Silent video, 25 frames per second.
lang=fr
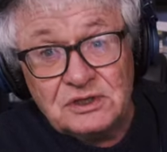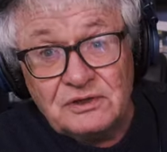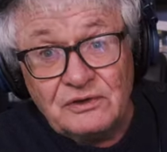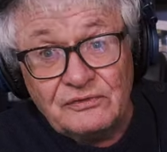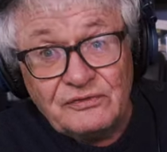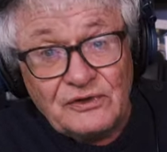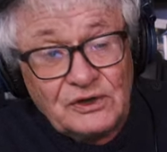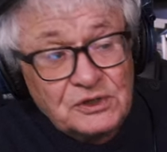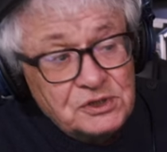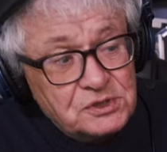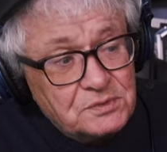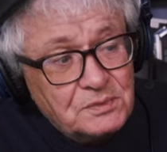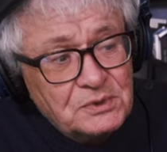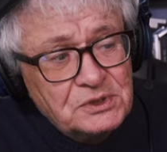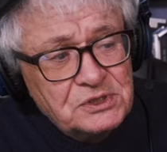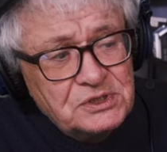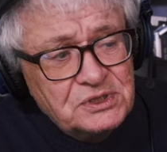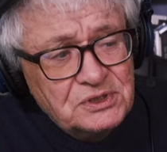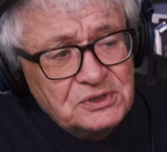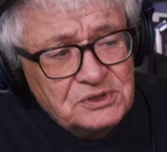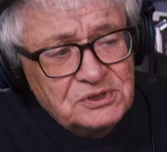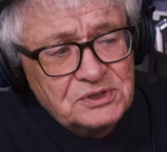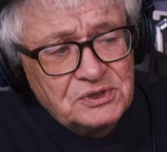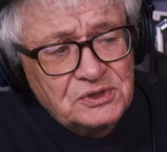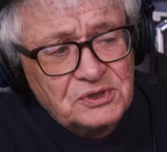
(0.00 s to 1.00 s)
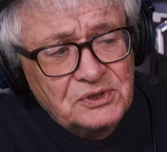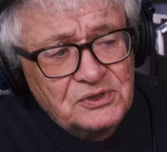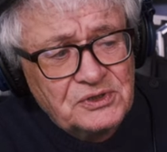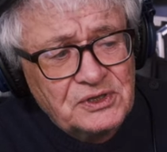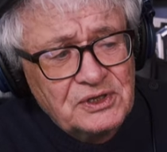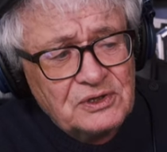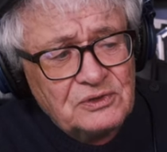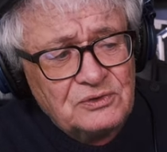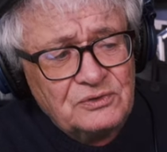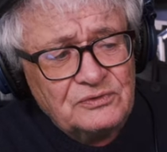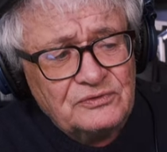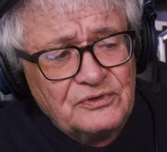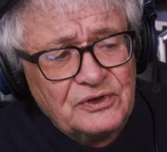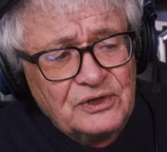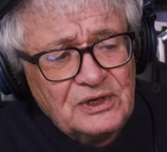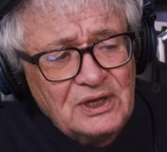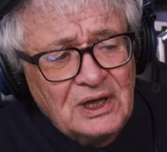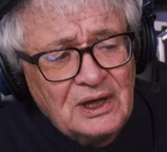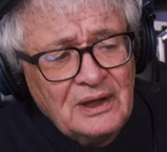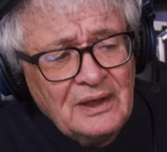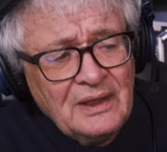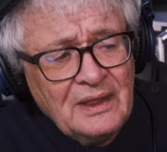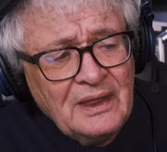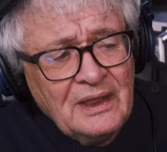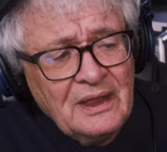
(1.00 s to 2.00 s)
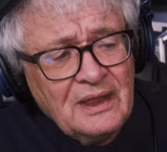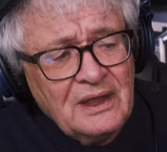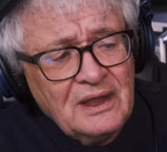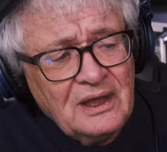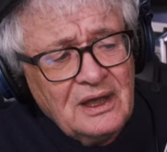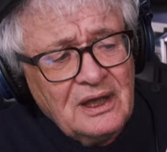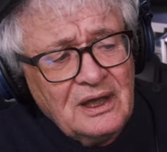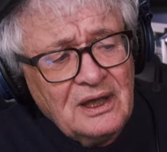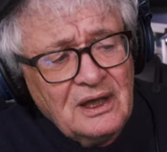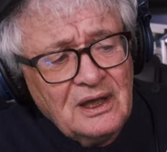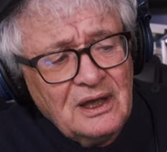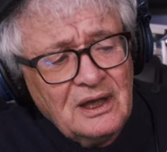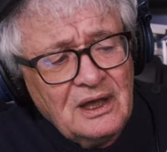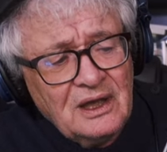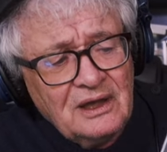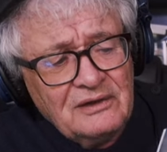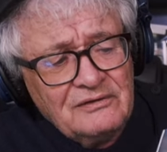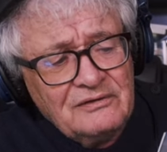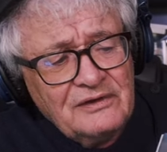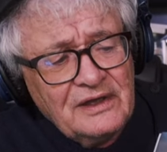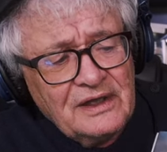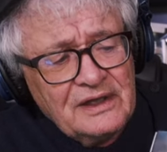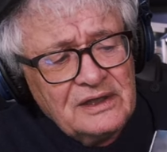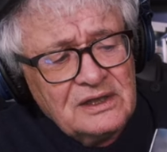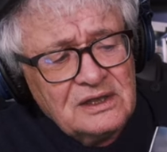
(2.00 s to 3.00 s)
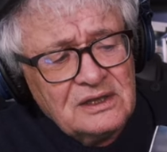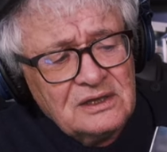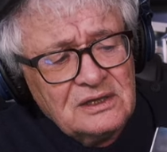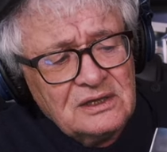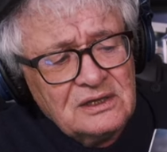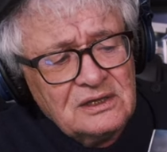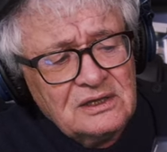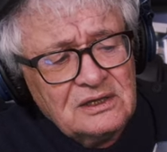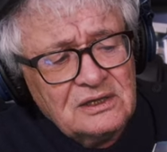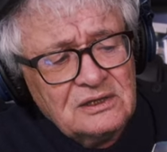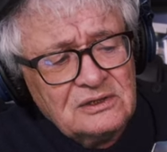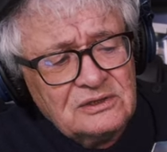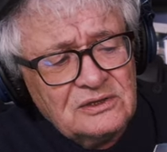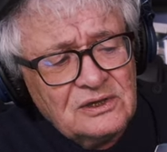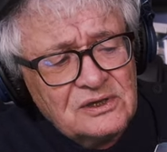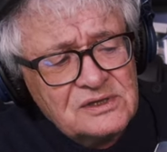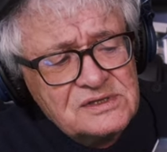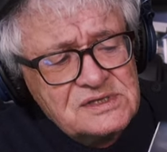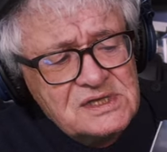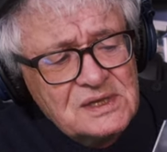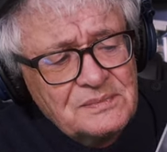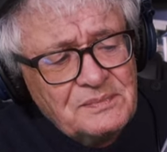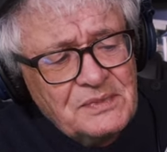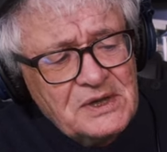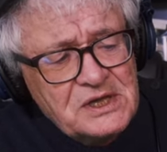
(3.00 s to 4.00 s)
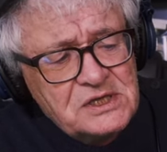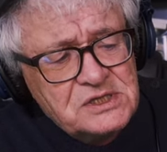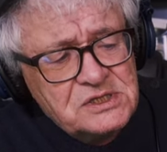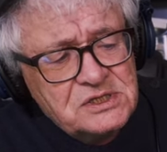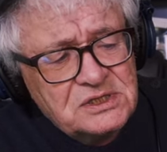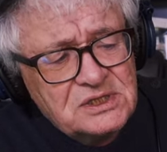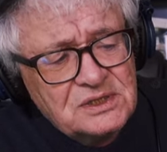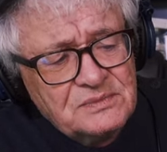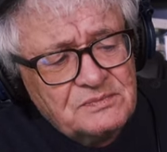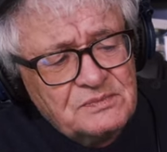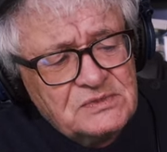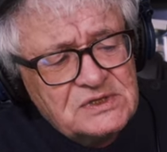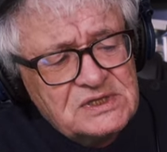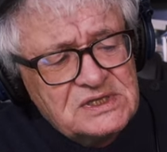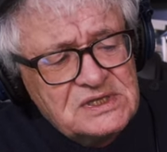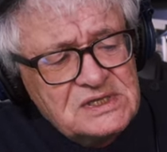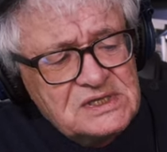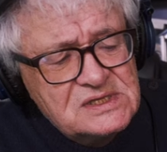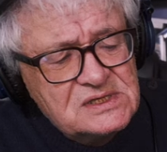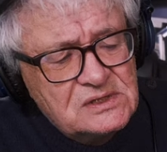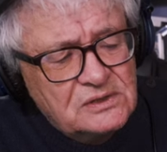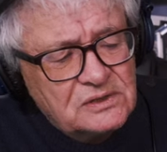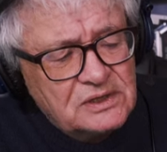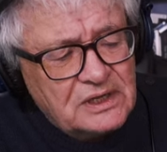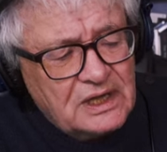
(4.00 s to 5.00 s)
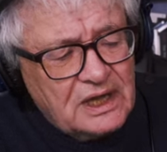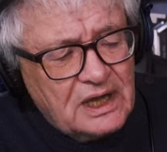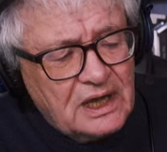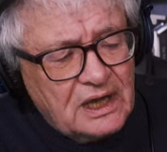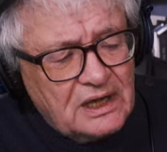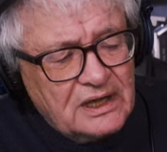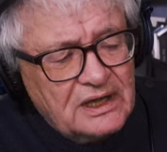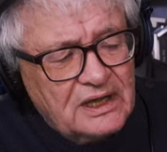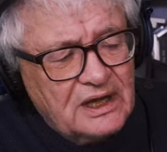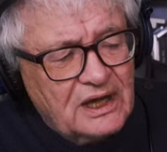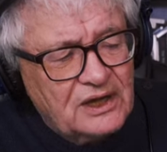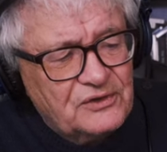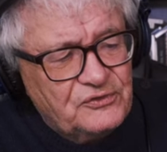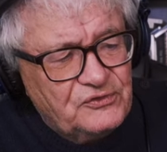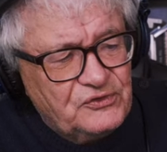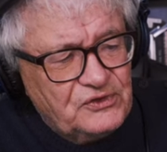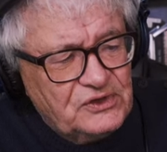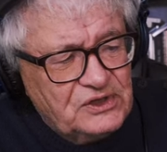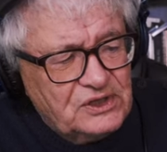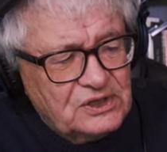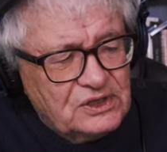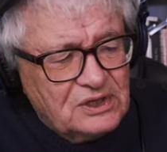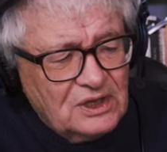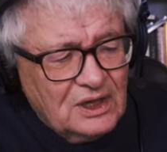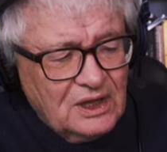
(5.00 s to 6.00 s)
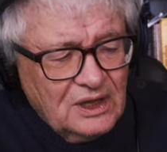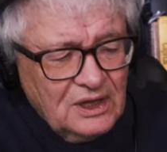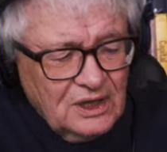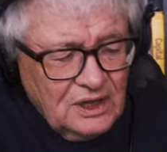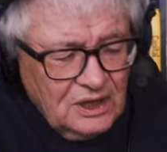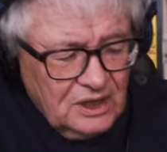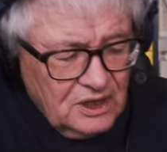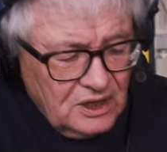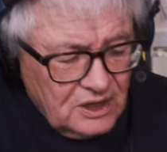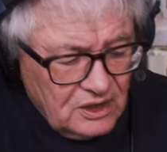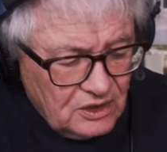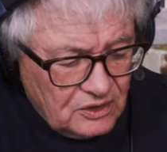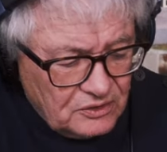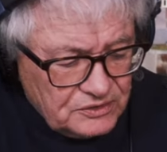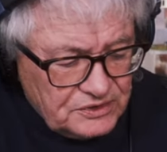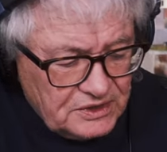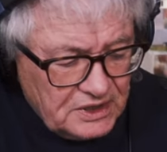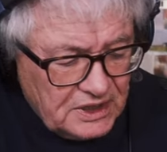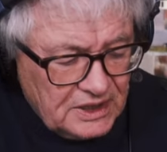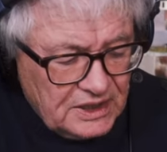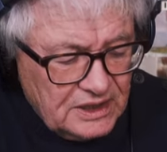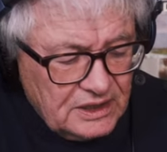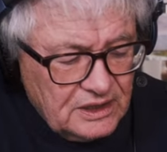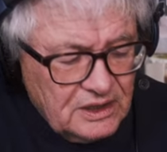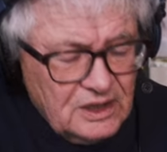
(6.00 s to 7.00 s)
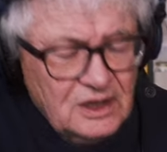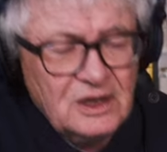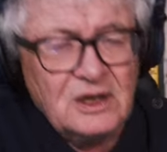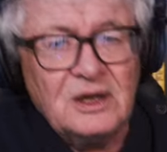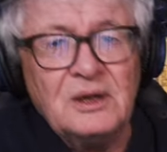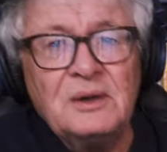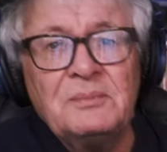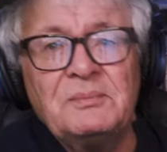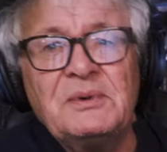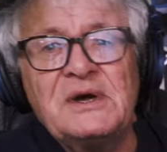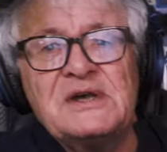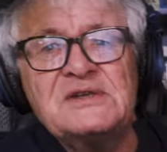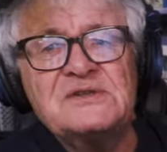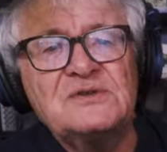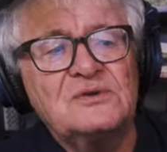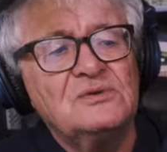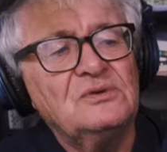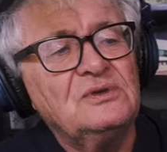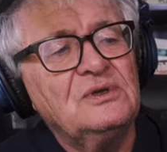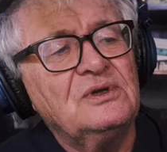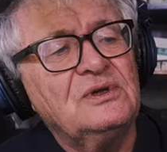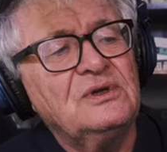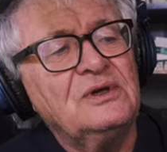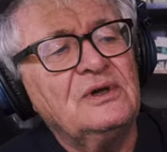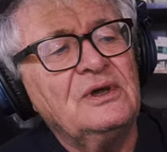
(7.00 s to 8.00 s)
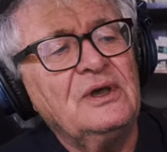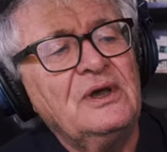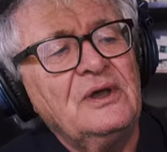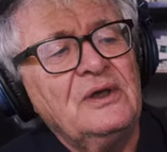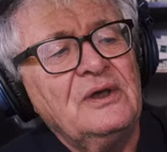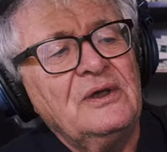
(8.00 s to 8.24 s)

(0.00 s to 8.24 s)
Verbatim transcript: Franchement, je, le découvre là. Euh, avec, et dans ces pages, des petits encarts graphiques, on dirait euh, presque une,